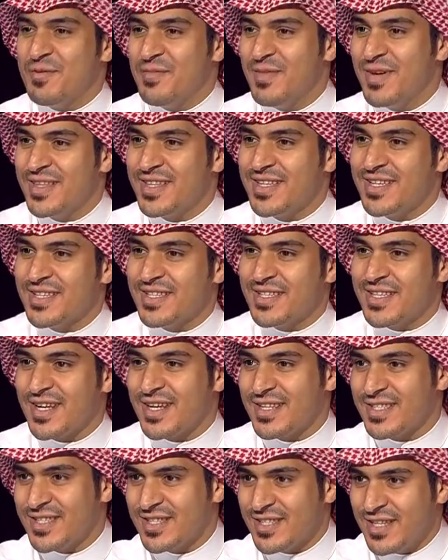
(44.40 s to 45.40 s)
الرحمن
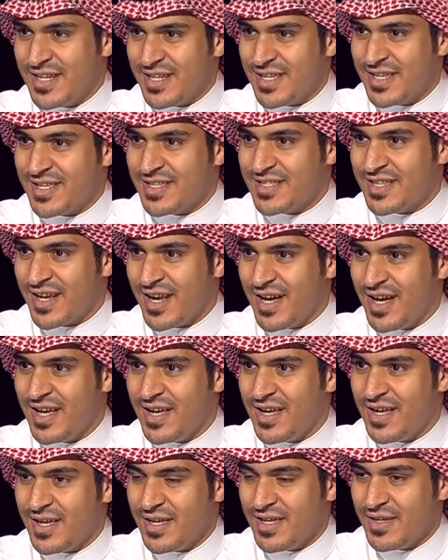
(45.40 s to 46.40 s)
طرحت يعني
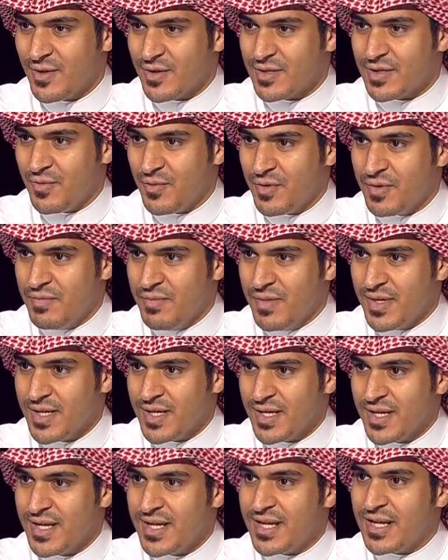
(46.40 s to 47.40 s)
صراحه نقطه مهمه
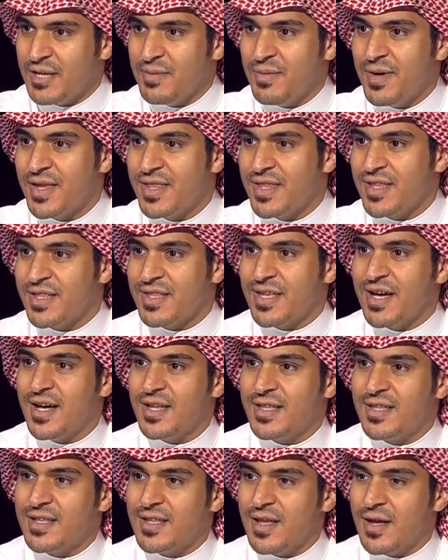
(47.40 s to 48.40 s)
لماذا
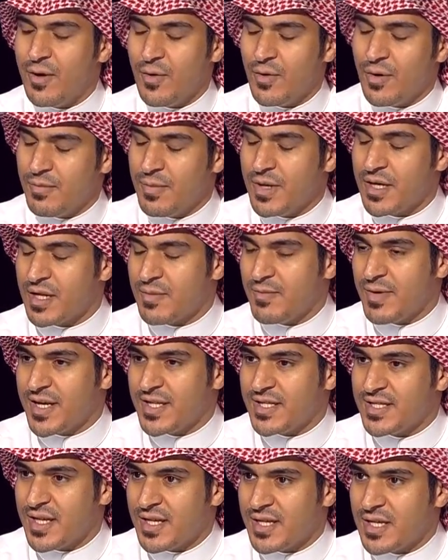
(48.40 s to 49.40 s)
اتحاد او آه، مركز
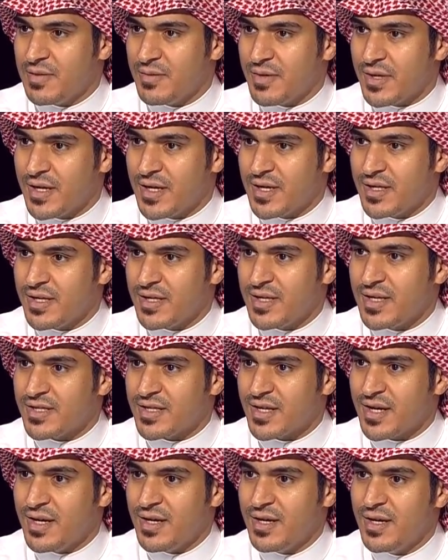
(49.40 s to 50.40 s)
التحكيم الرياضي
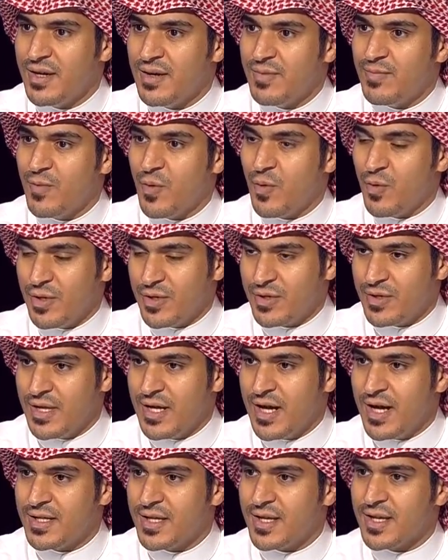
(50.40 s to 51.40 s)
يطرح موعد
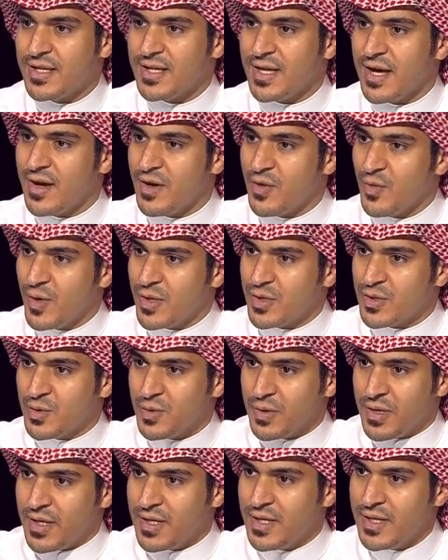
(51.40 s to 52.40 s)
العاده ياخذ وقت
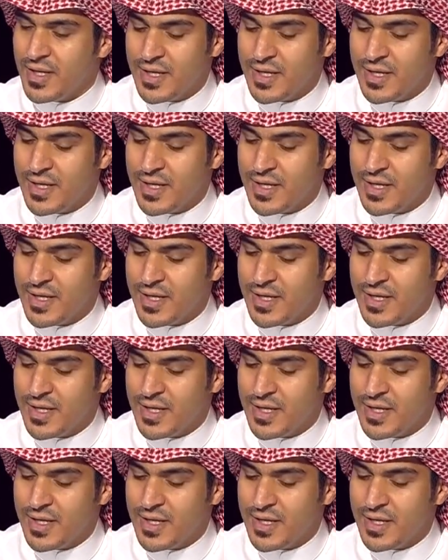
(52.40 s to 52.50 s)
طويل